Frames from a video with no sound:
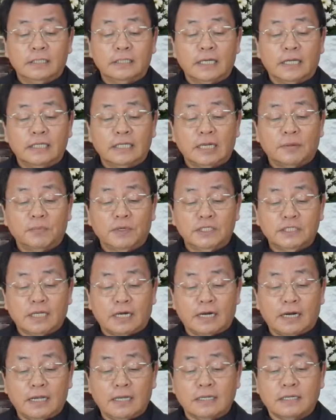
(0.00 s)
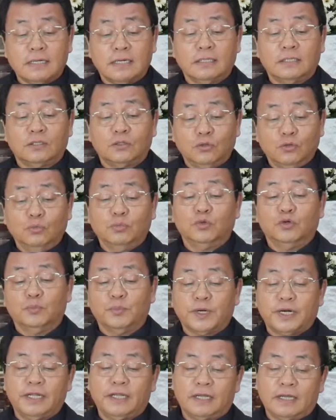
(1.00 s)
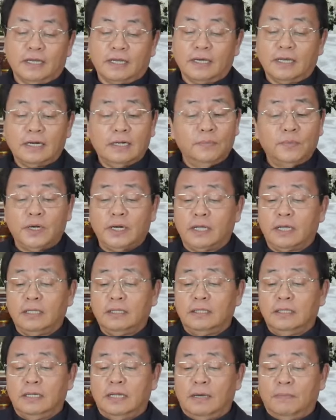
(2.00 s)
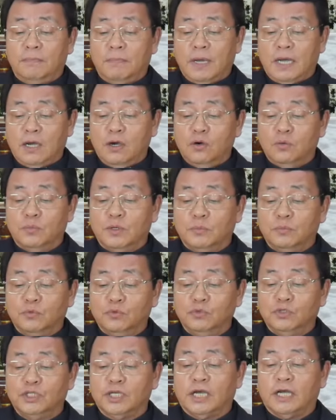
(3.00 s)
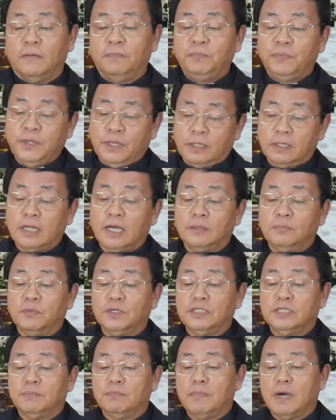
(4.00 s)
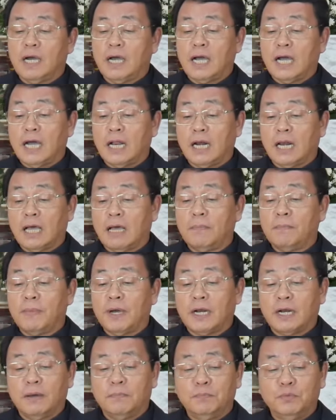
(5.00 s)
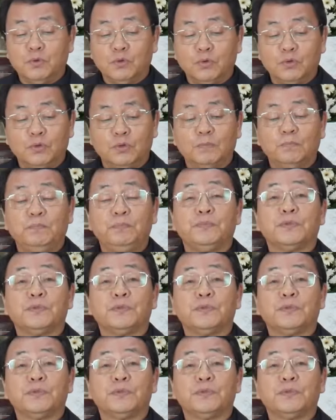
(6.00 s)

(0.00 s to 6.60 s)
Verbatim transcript: dan yang menyerahkan tubuh mereka karena mereka tidak mau memuja dan menyembah Allah manapun